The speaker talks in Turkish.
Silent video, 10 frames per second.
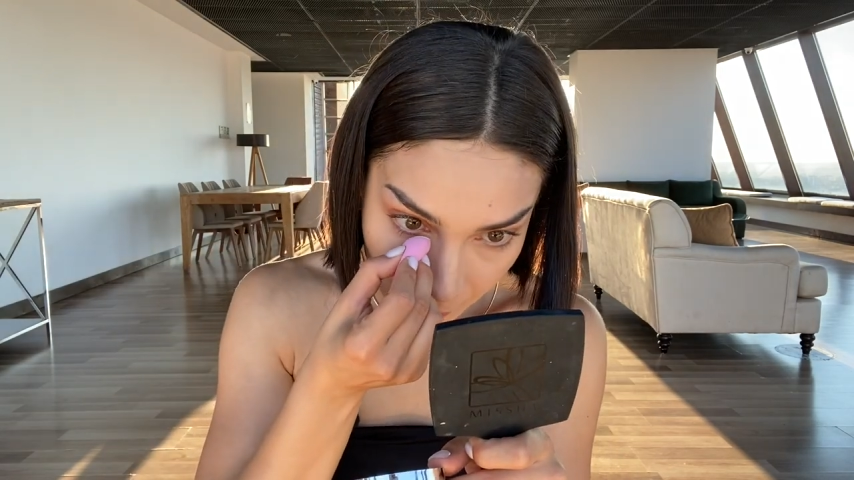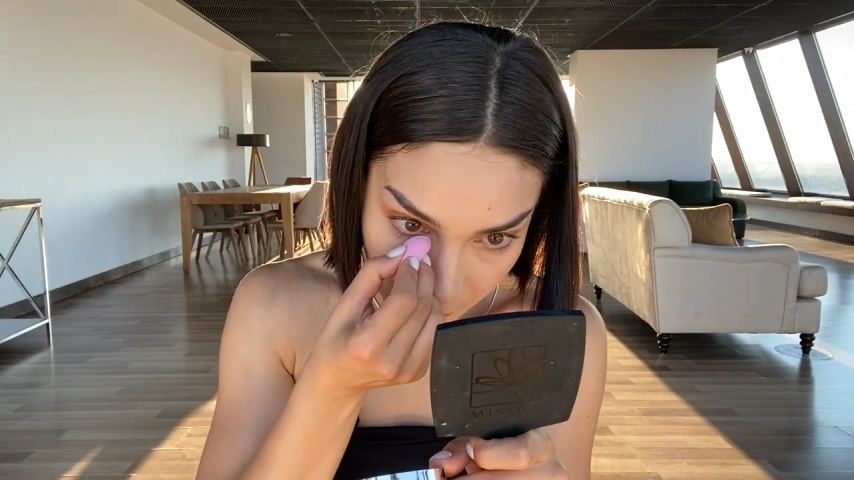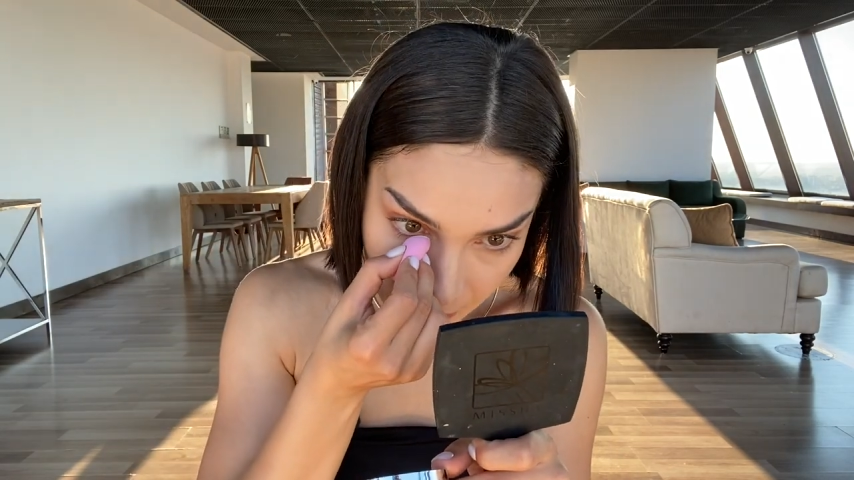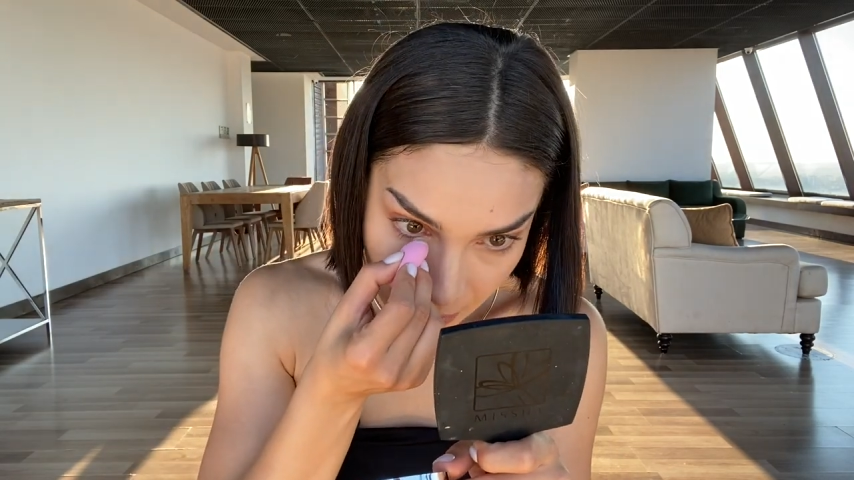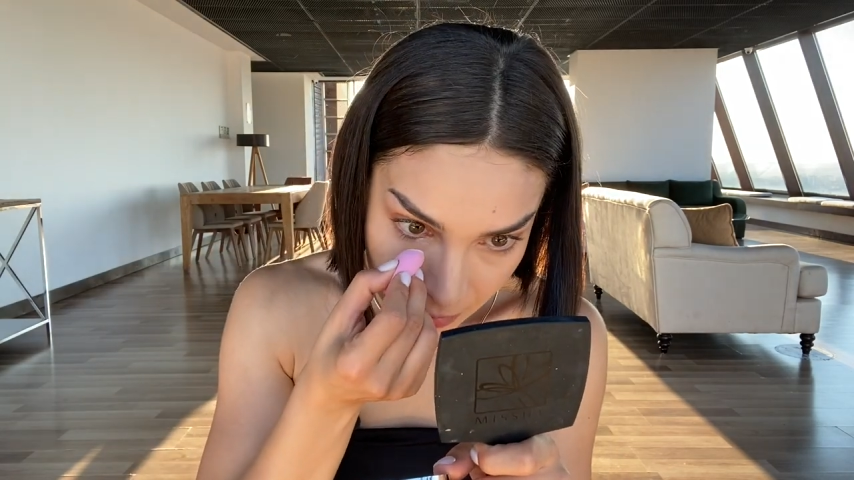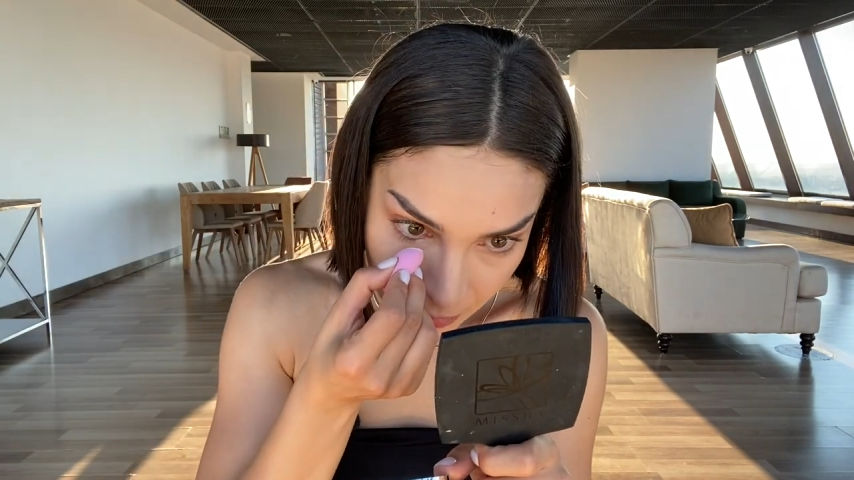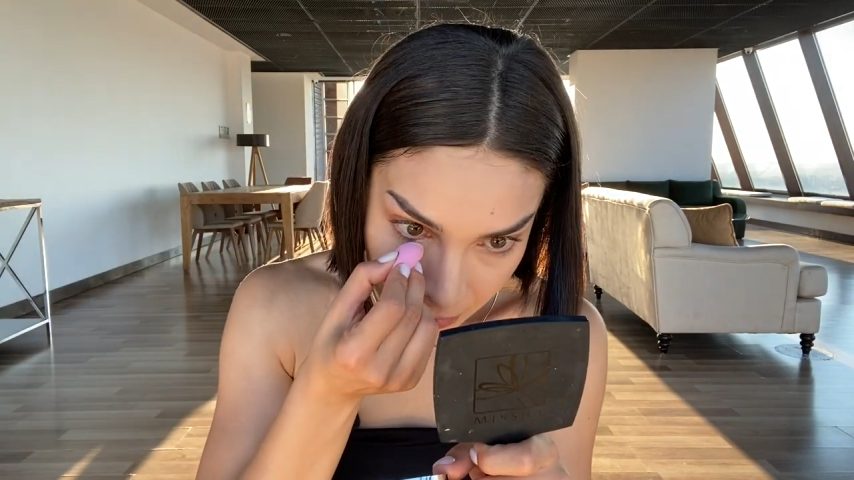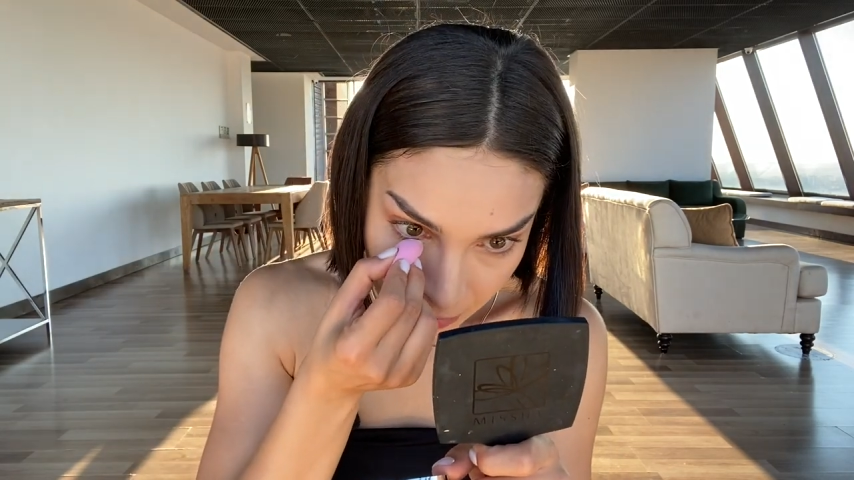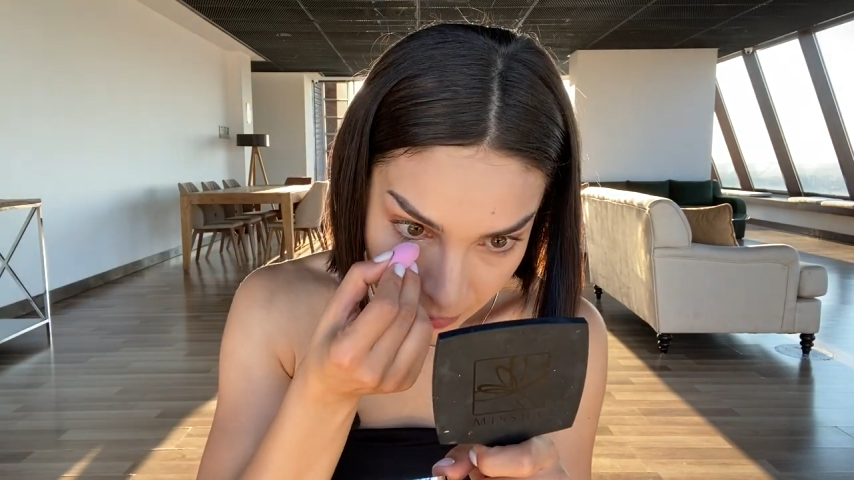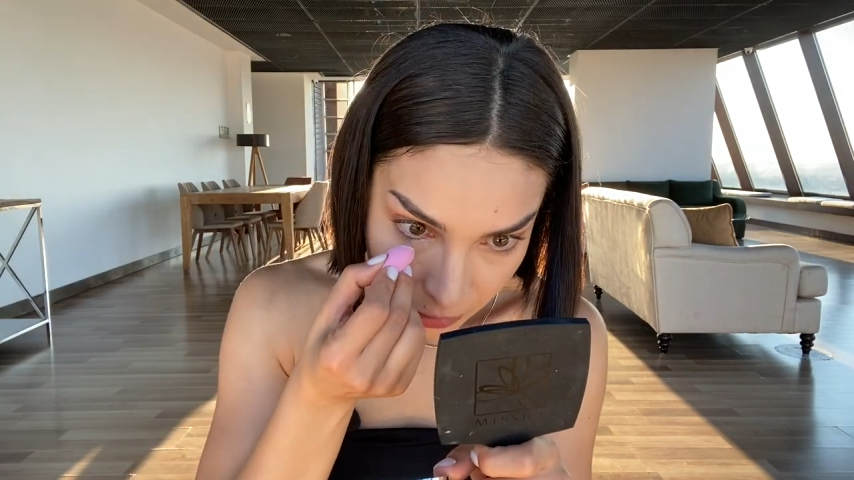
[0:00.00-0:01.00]
Ve
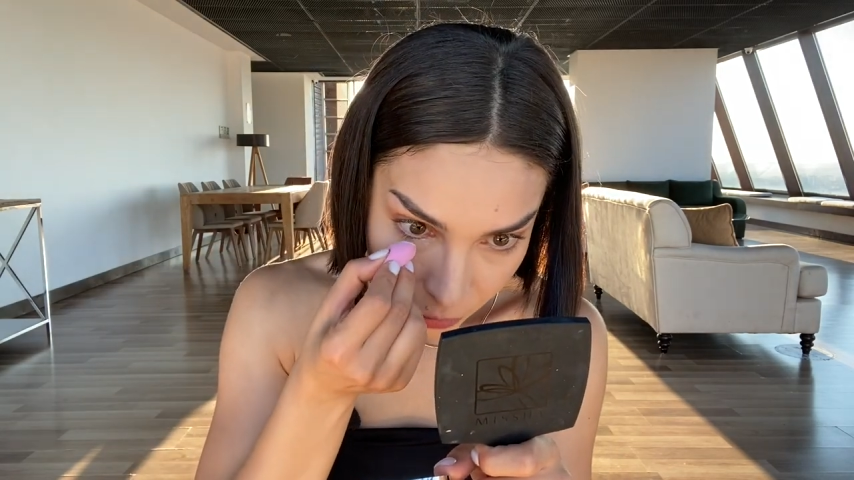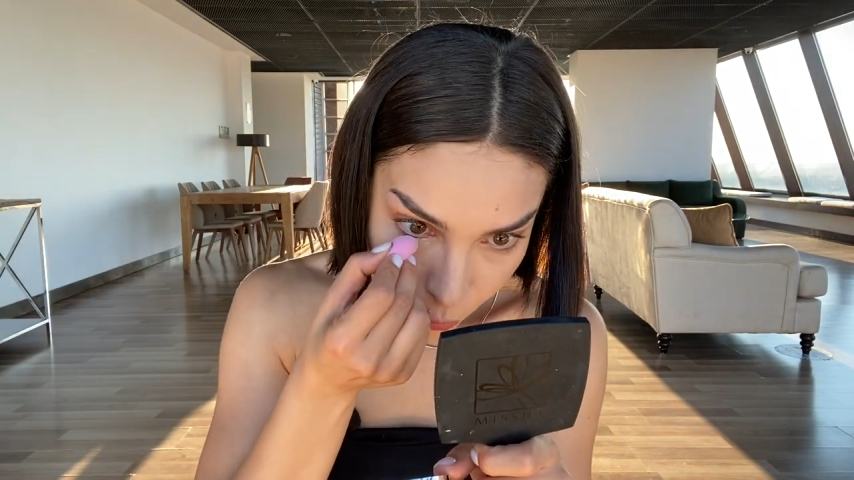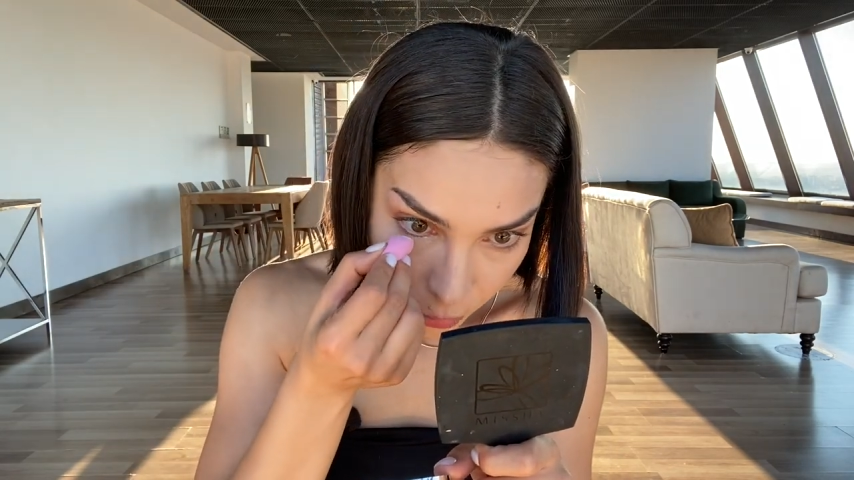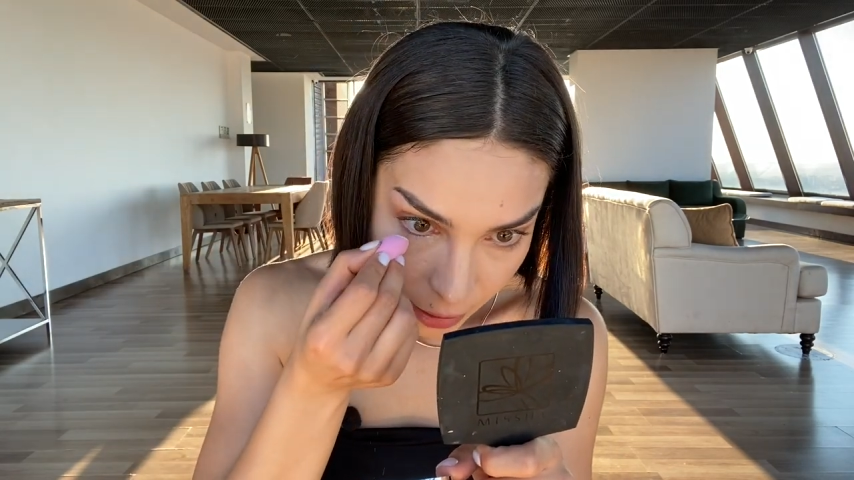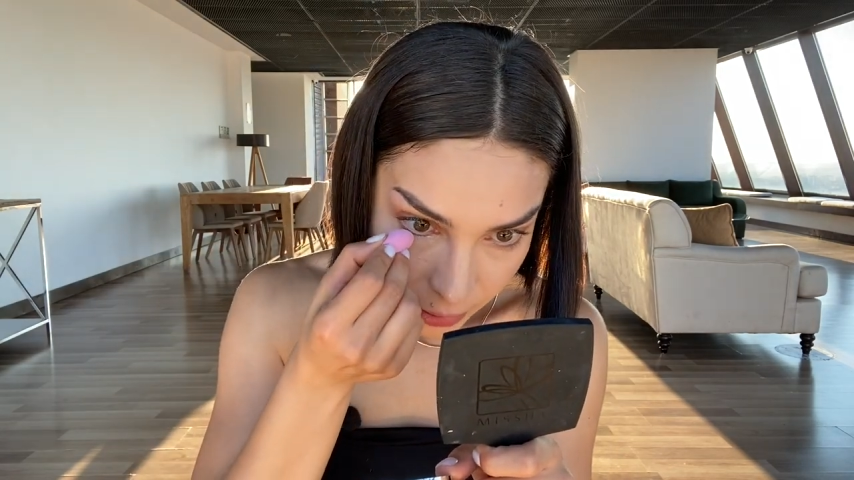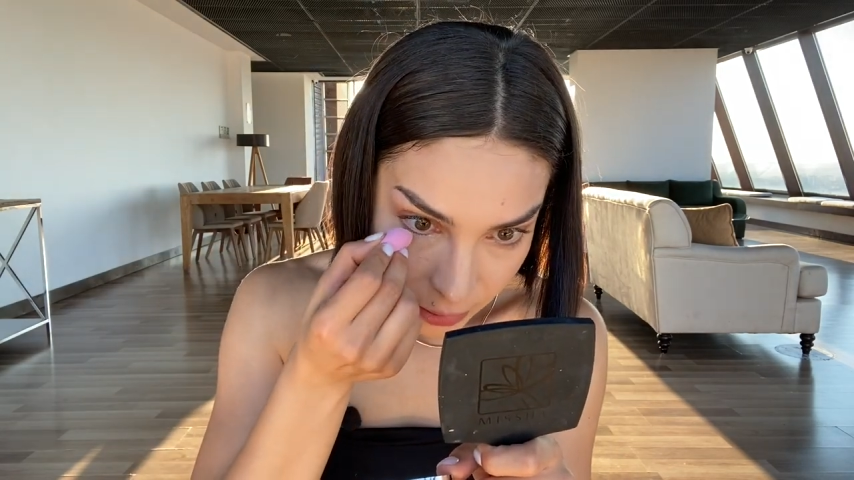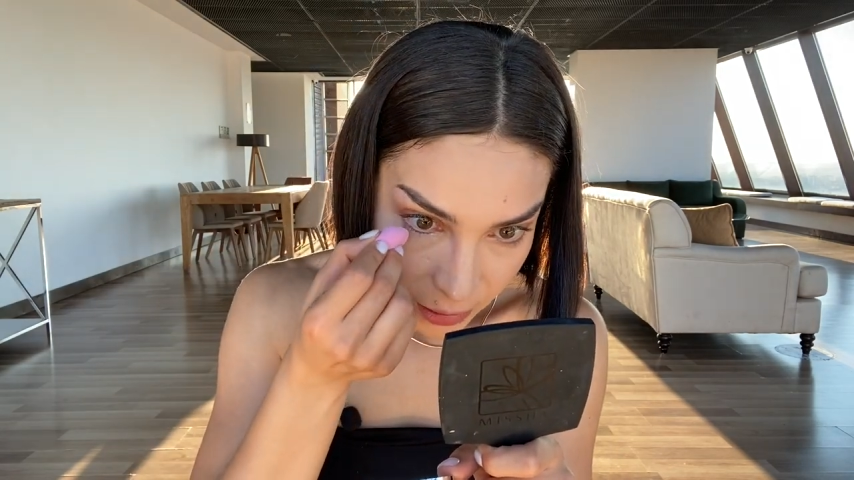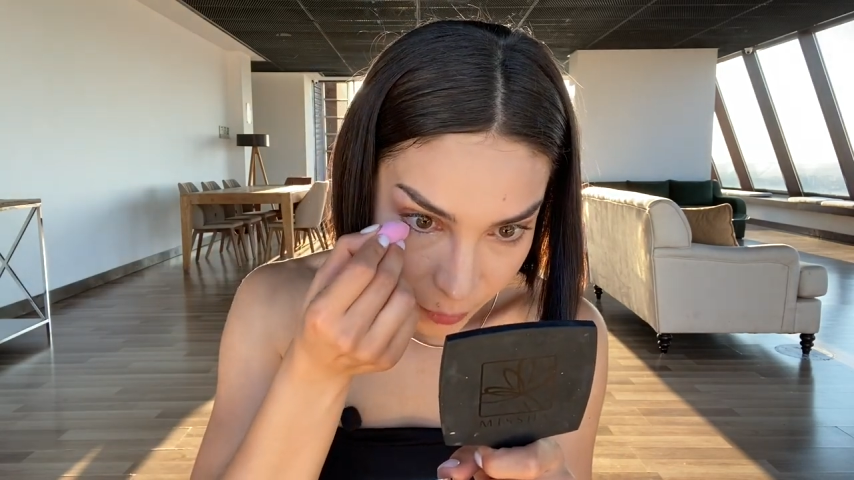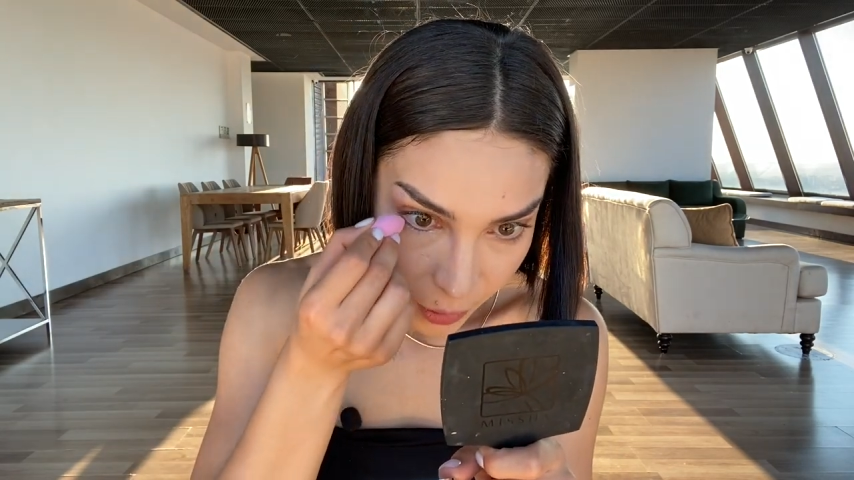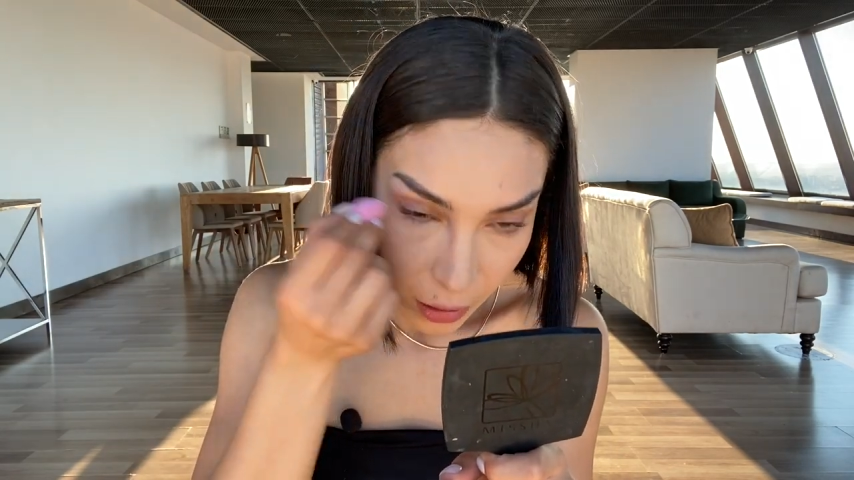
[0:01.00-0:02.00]
sadece çizgi olan
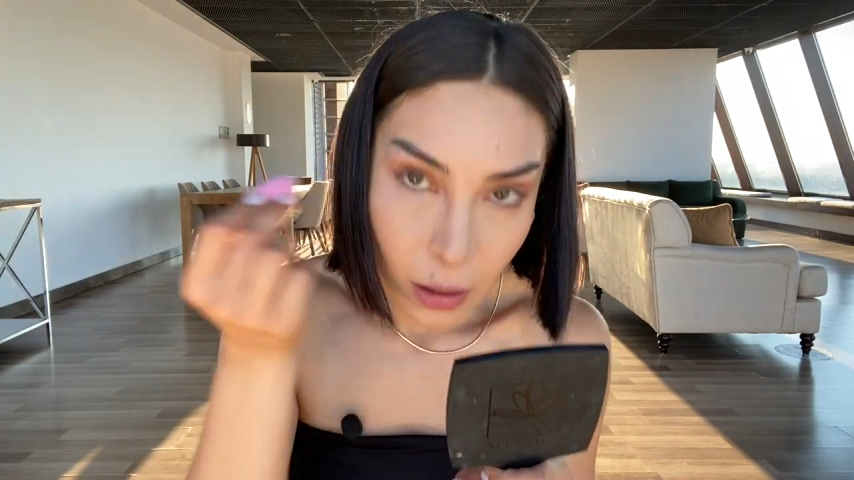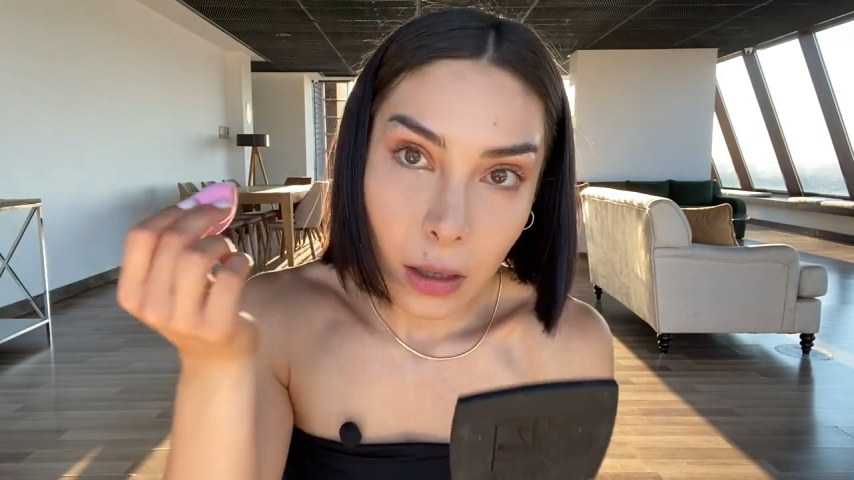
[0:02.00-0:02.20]
kısma